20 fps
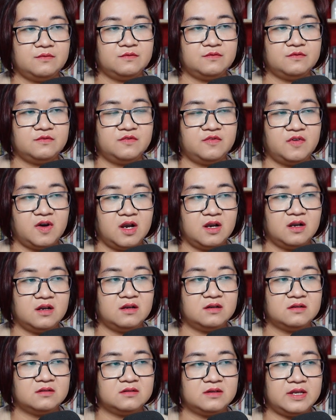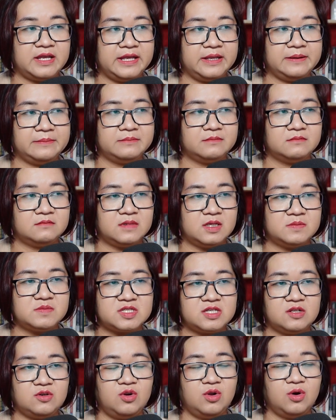Vâng, em
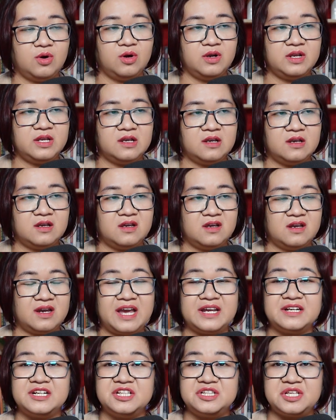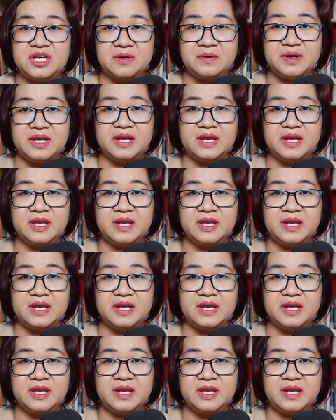xin lỗi. Anh đi theo